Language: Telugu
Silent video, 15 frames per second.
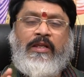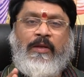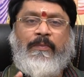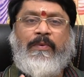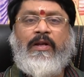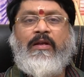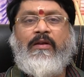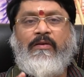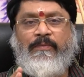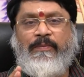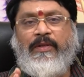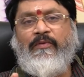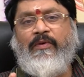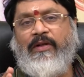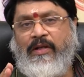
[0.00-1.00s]
ఏప్రిల్
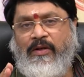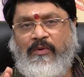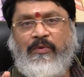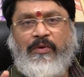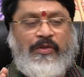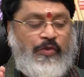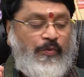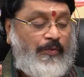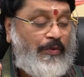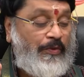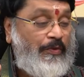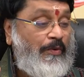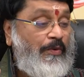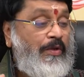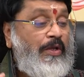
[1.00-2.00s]
పది వరకు అక్కడ ఉండొచ్చు
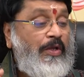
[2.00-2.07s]
మూడు